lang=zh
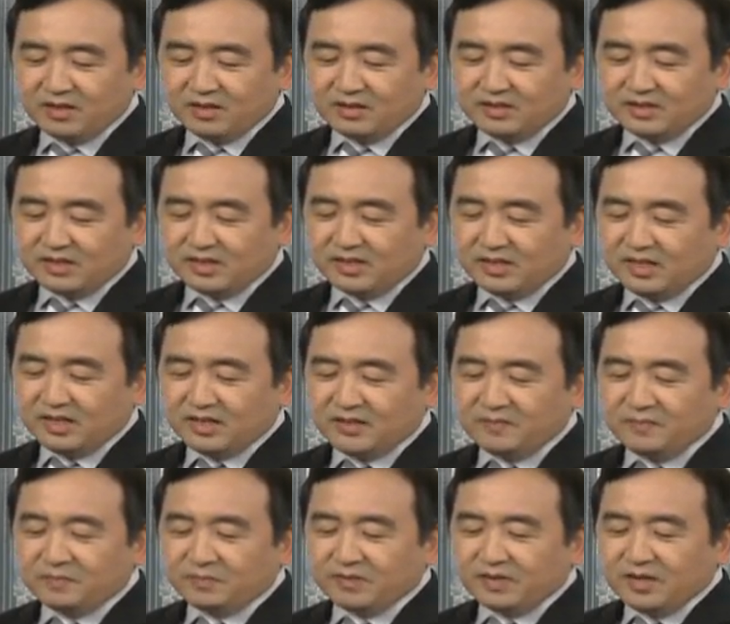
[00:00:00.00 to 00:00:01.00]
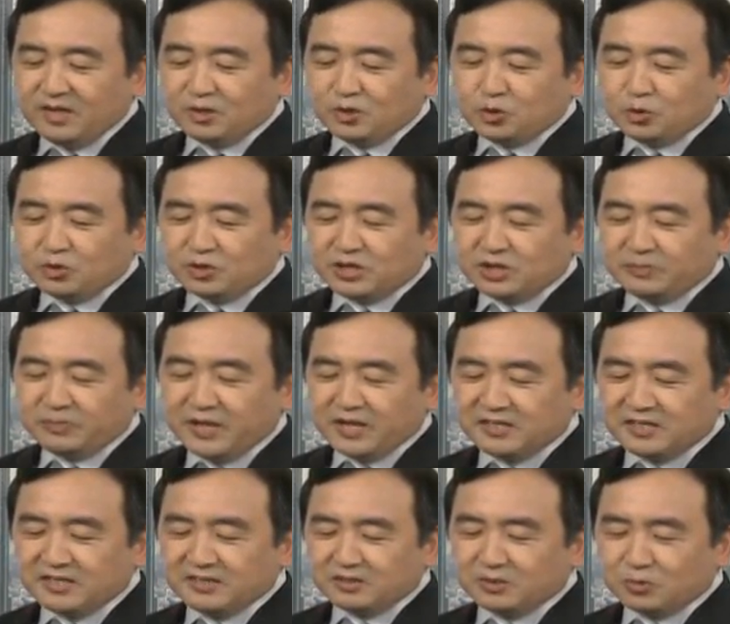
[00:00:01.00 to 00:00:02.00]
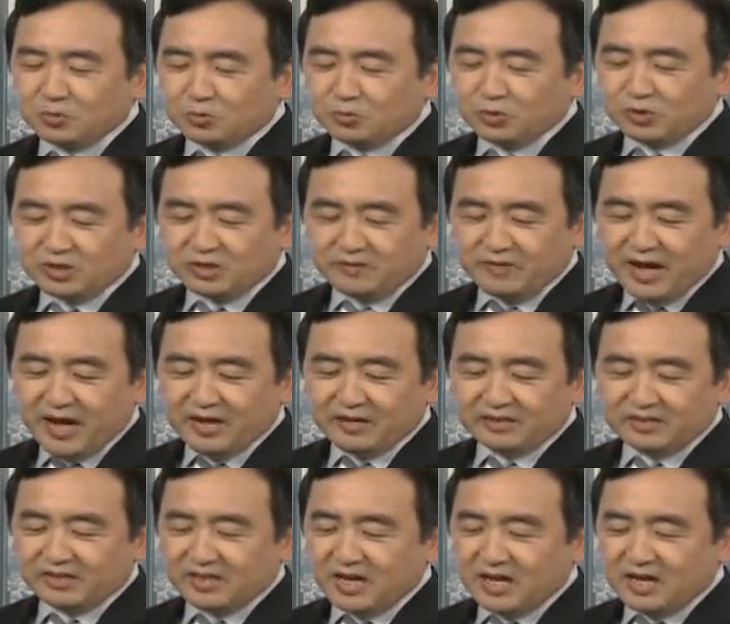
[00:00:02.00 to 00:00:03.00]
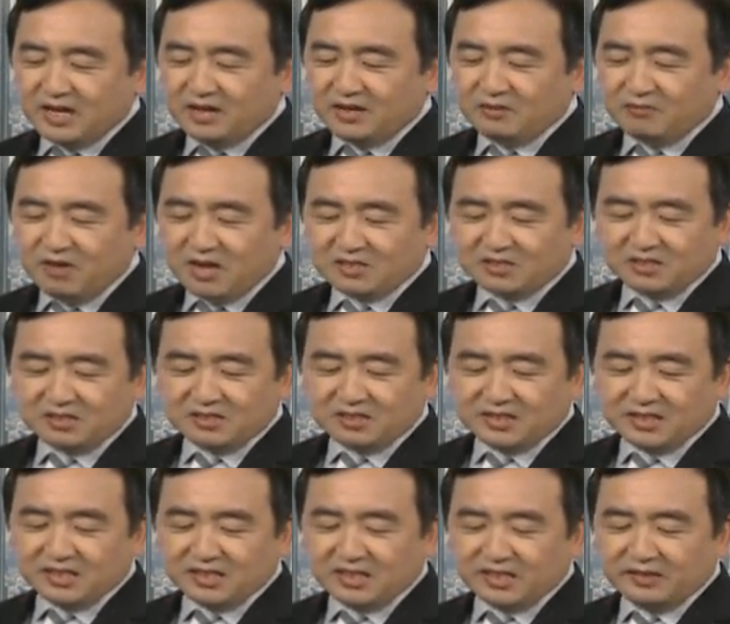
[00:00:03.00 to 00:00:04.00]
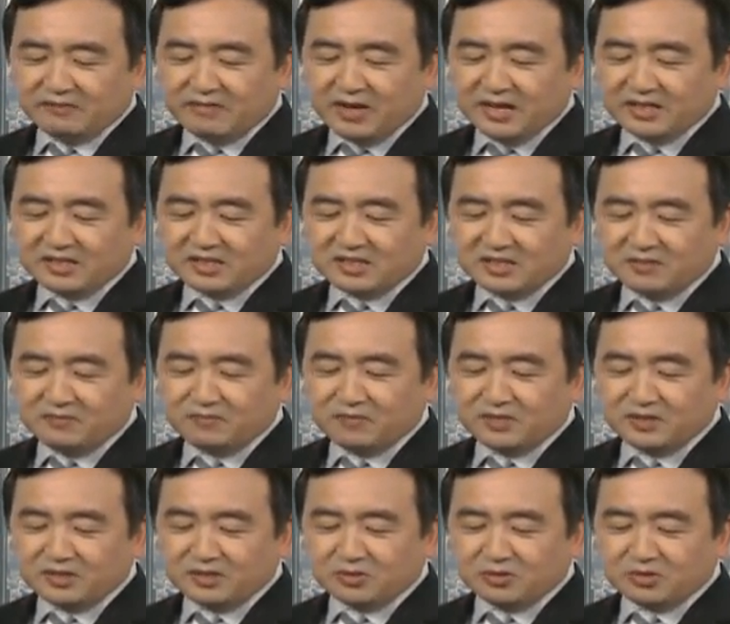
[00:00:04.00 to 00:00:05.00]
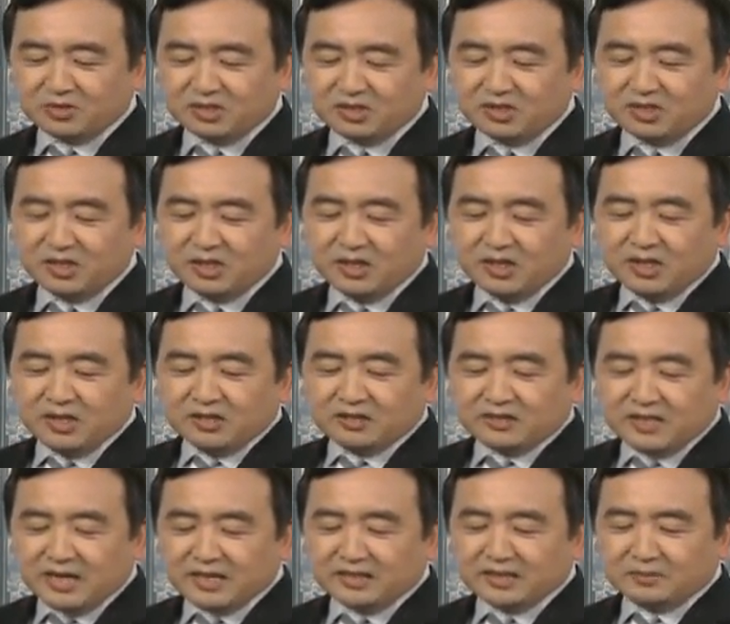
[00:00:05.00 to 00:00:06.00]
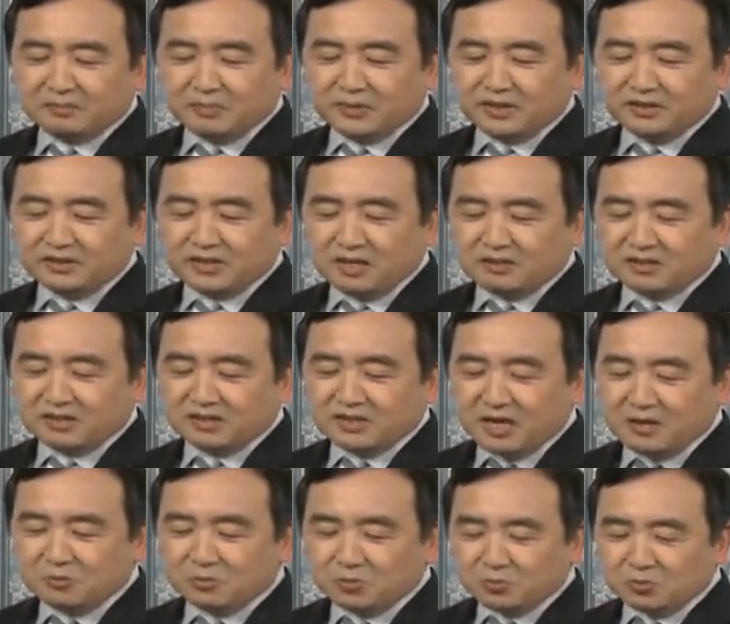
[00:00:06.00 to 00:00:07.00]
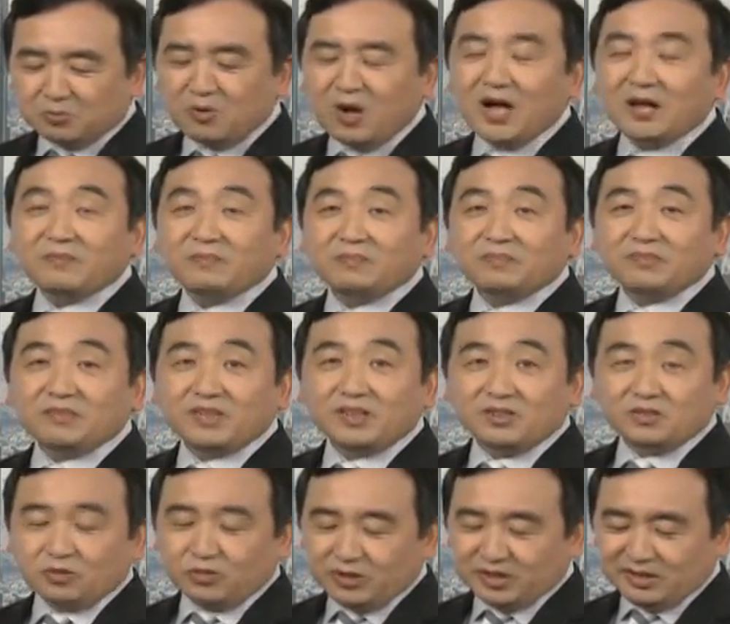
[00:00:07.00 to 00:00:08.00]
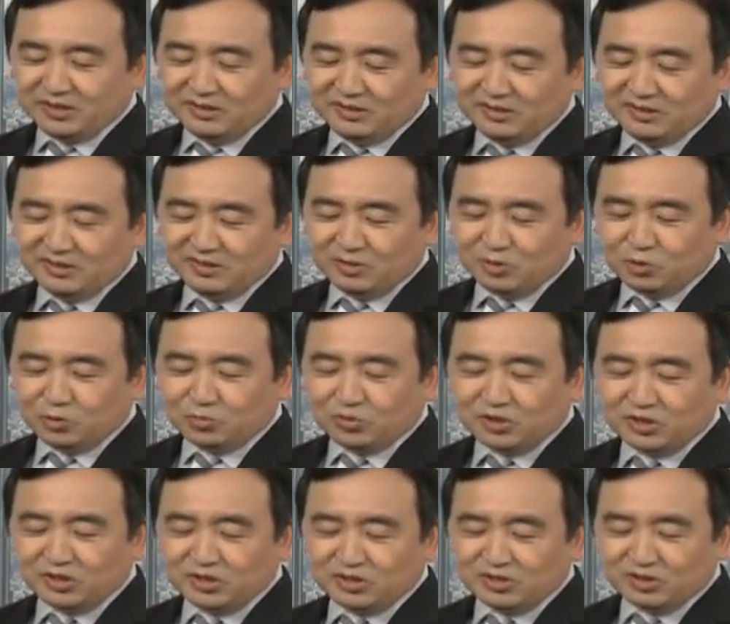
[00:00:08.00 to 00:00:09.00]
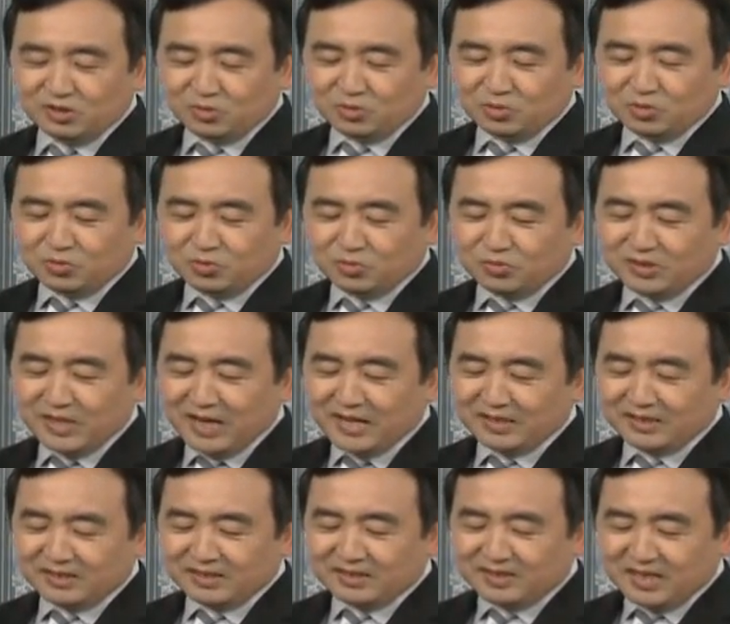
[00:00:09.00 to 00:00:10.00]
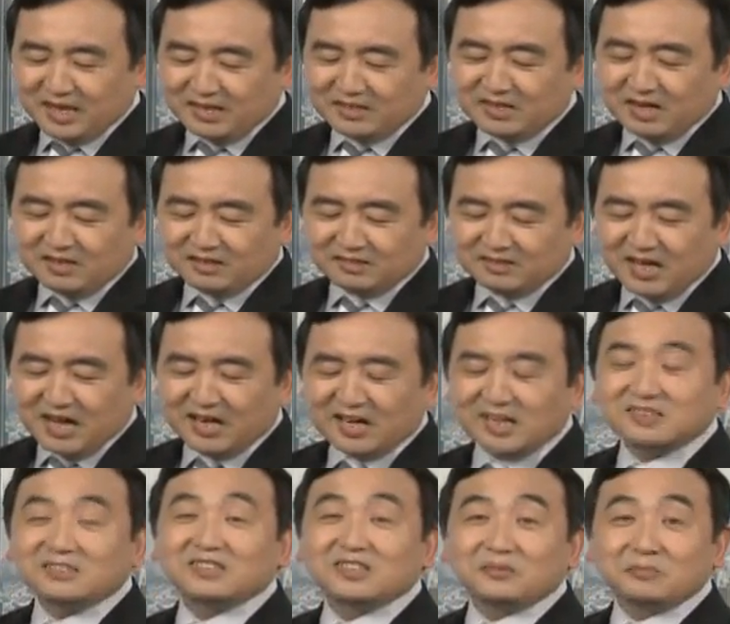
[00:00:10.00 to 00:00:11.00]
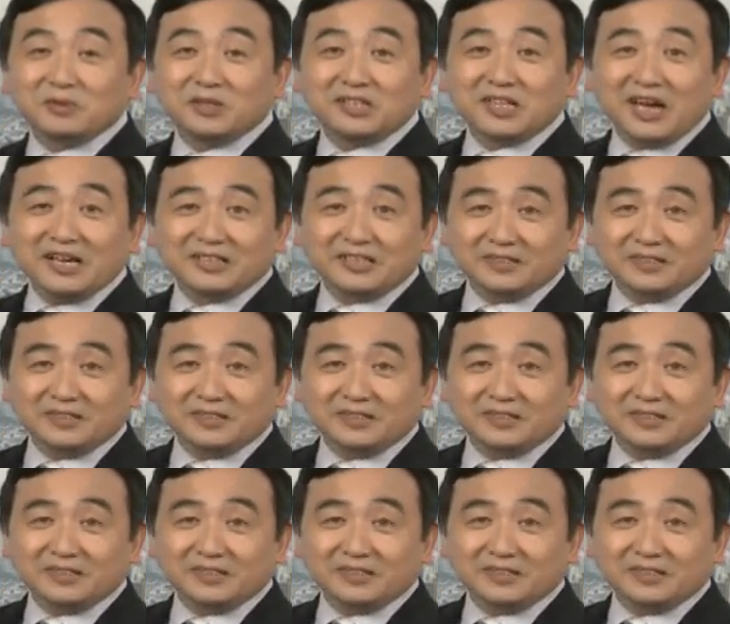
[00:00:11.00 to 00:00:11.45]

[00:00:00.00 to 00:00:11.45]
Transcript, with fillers: 这个除制片人工作之外，那王世杰另外一个身份就是财经频道的财务总管，所以出事都出在钱上，大概是这么个概念。